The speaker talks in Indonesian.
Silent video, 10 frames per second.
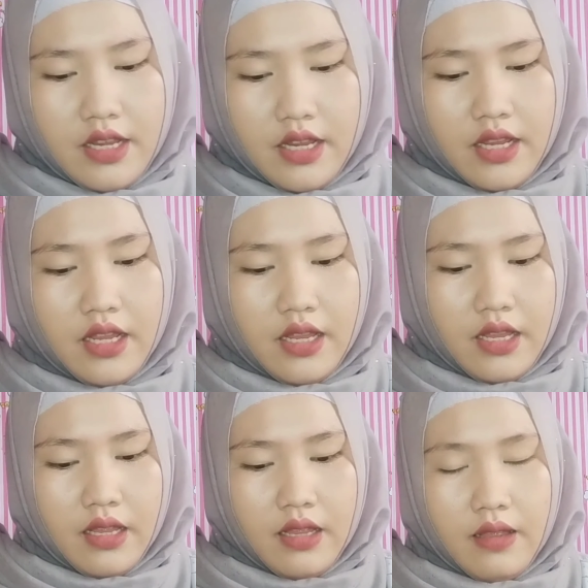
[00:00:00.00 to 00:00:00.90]
Kasih
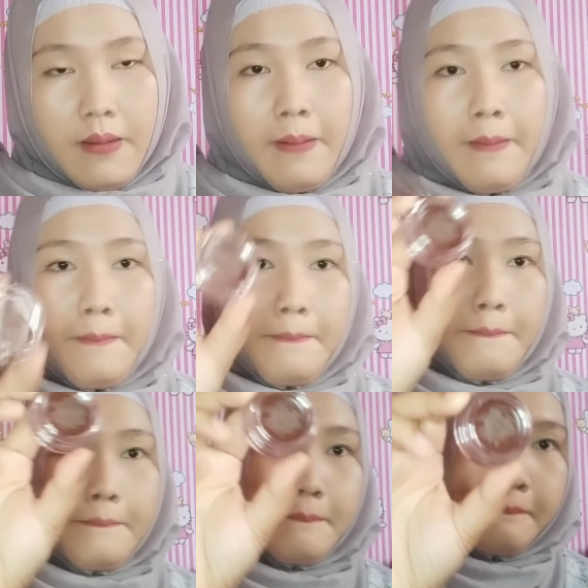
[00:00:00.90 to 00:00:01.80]
tahu ya, ini
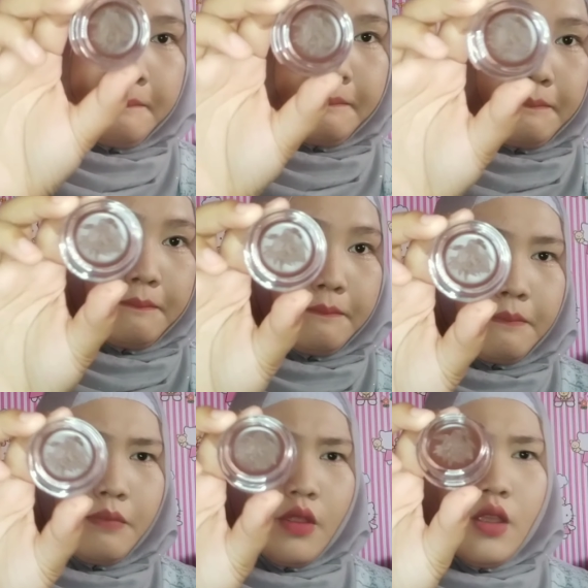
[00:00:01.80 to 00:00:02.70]
warnanya kayak
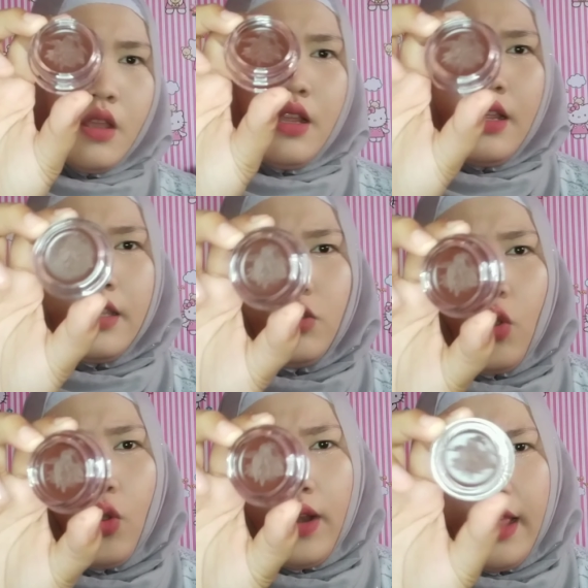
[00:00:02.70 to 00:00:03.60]
gini.
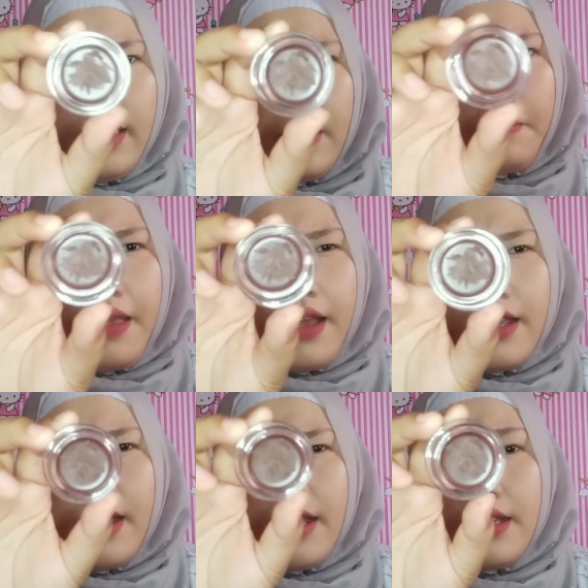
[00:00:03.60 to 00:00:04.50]
Tuh, dia
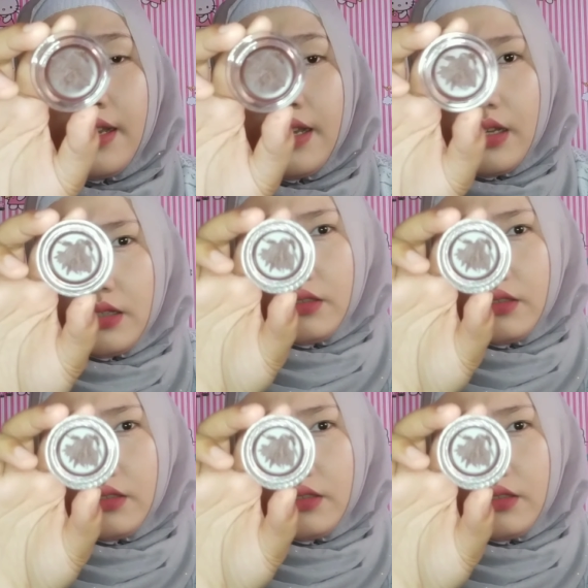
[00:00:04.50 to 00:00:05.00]
coklat tapi